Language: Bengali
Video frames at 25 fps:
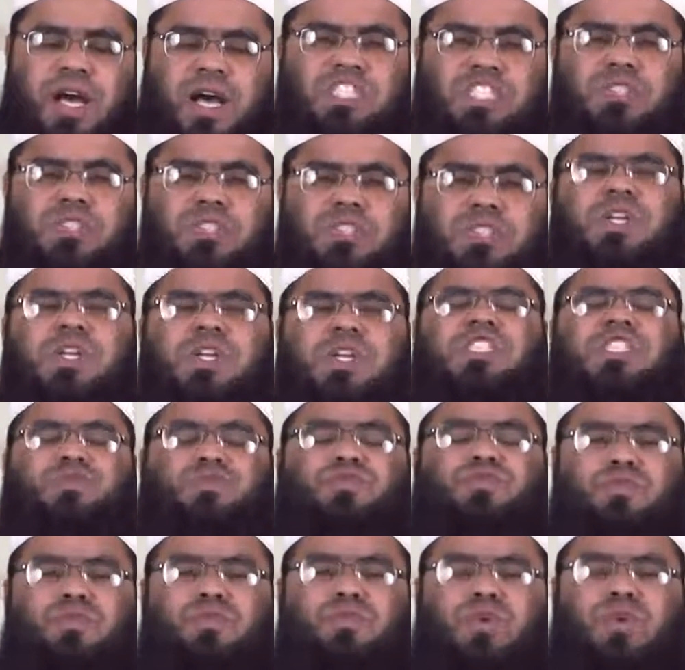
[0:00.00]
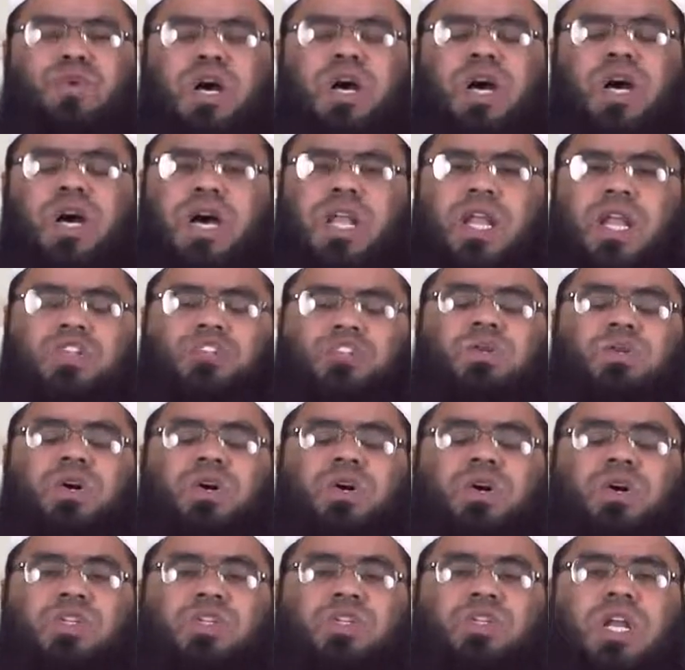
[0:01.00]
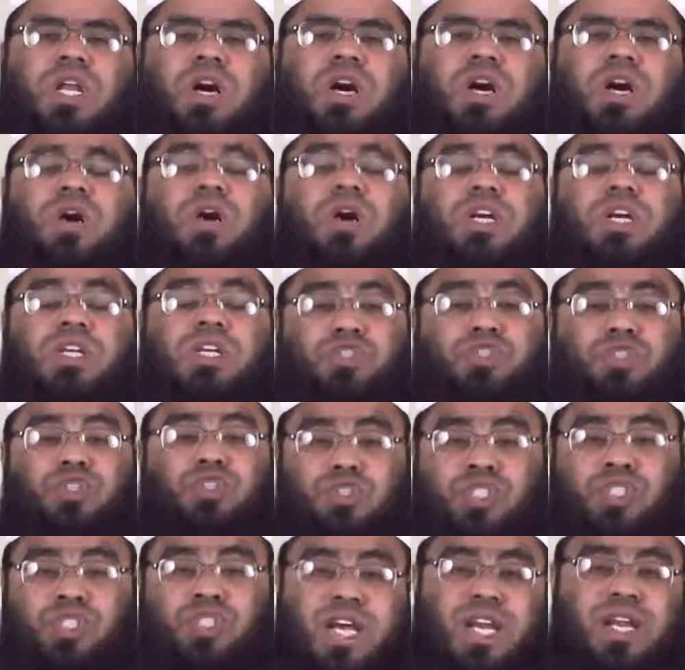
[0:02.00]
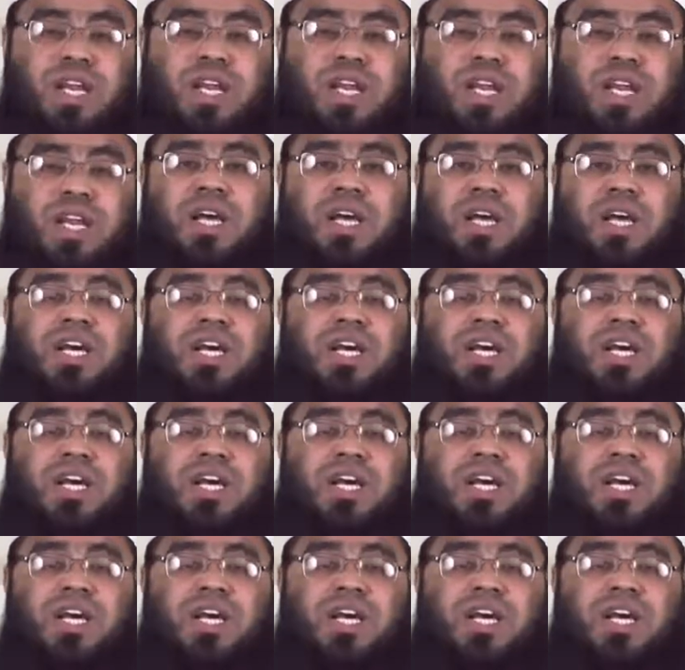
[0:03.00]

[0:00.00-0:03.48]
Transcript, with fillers: আসমানি কিতাবসমূহ আল্লাহ তালা একশো চারখানা